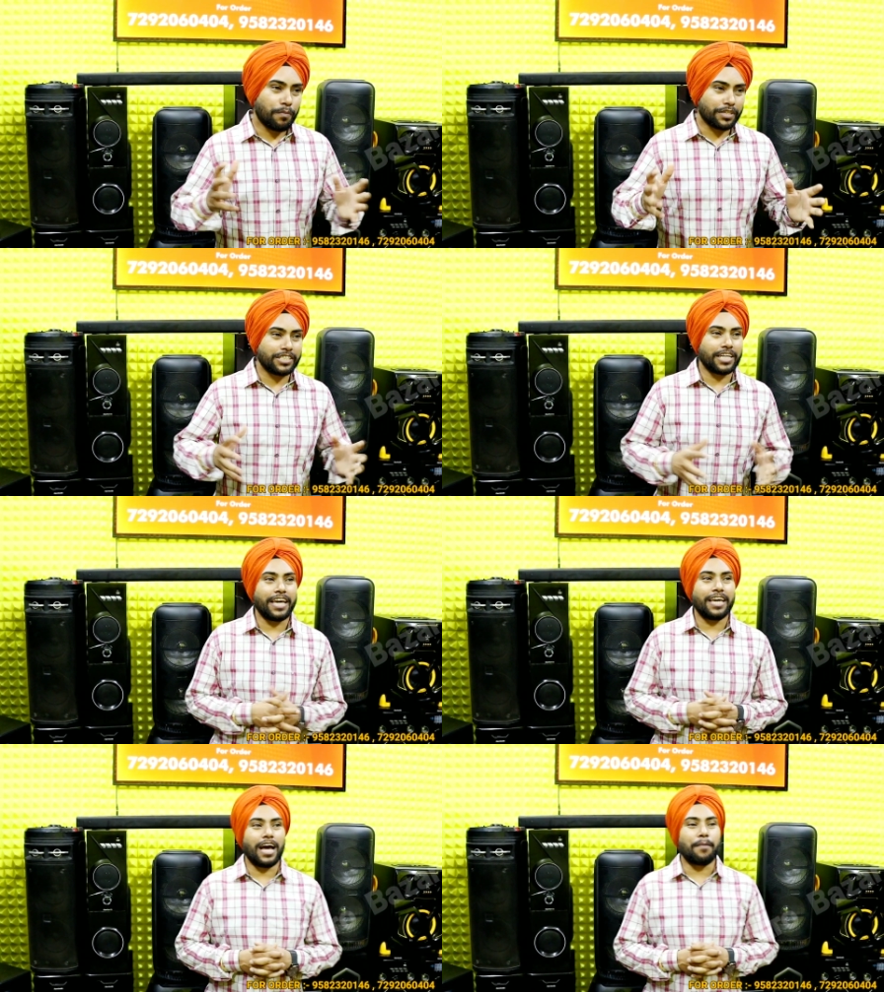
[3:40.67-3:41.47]
तो बस
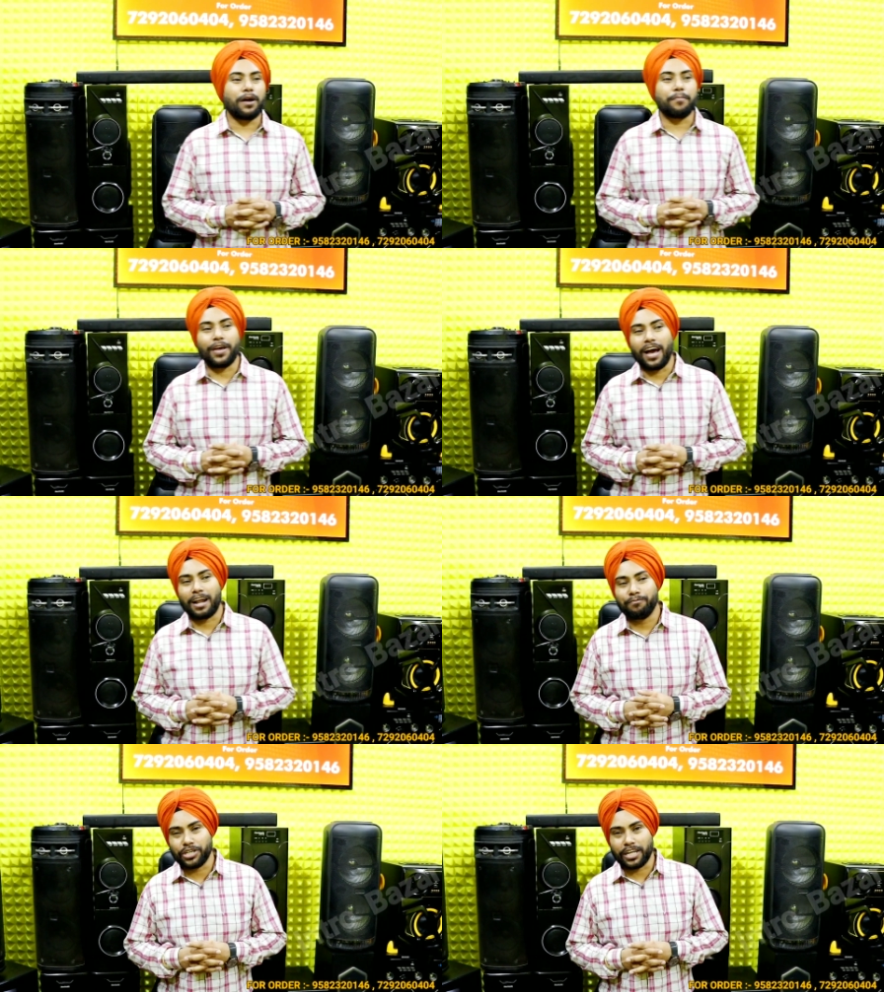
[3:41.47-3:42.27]
यही आपका
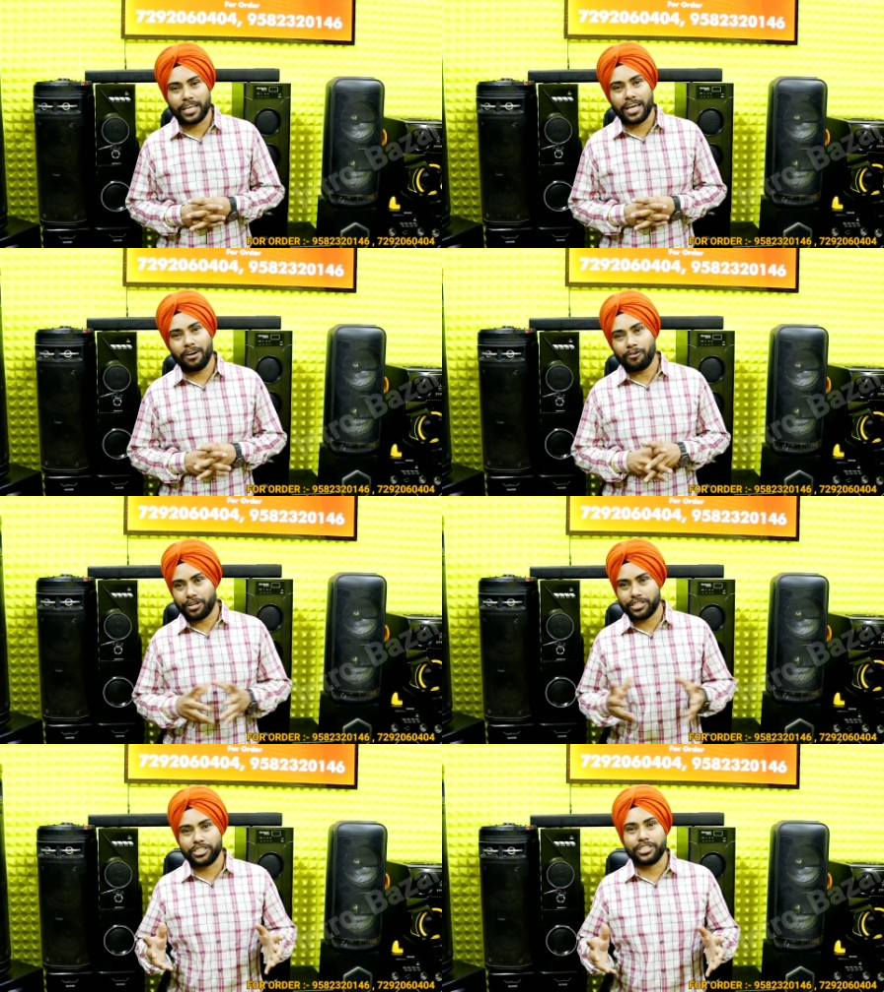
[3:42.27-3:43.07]
प्यार हम चाहते हैं
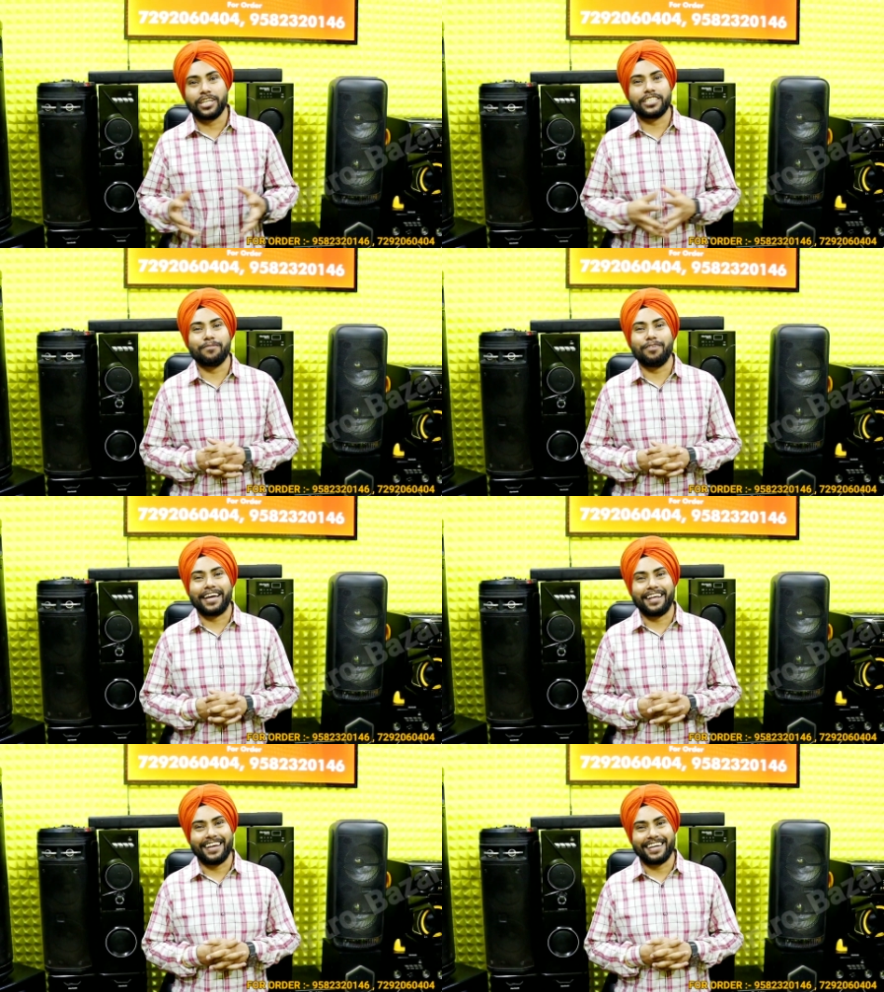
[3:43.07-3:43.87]
और इसी शिद्दत से हम
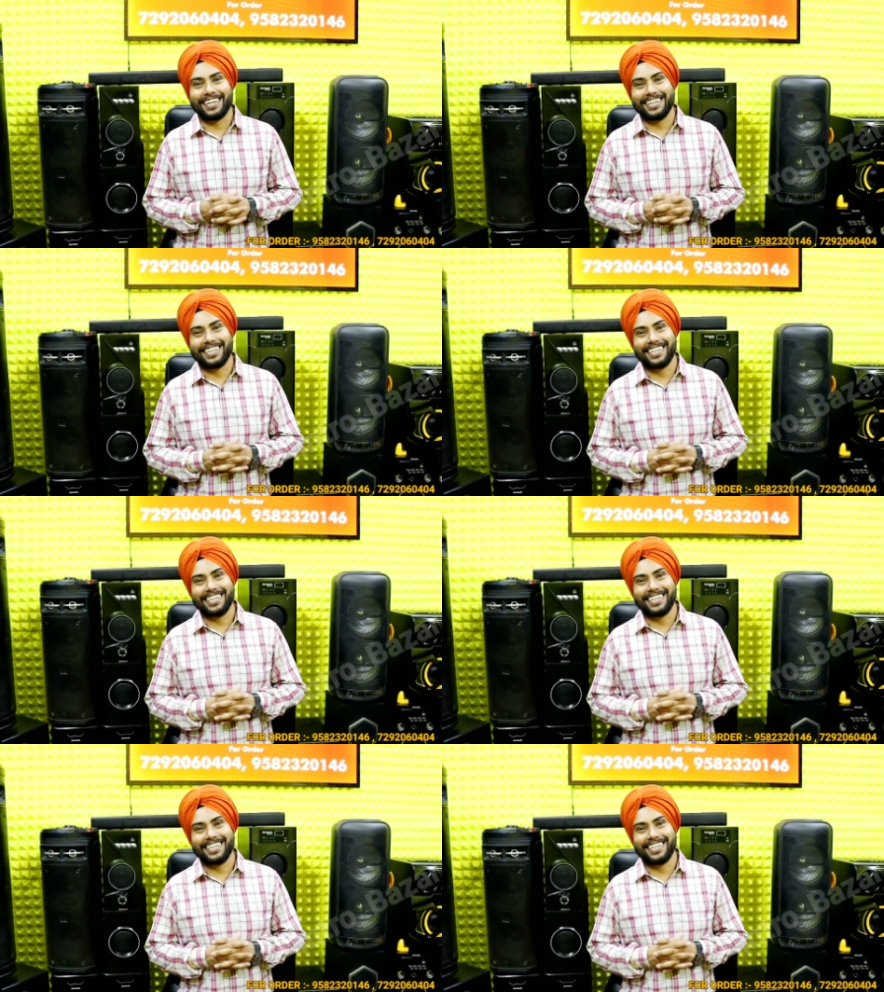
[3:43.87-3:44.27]
लगे रहेंगे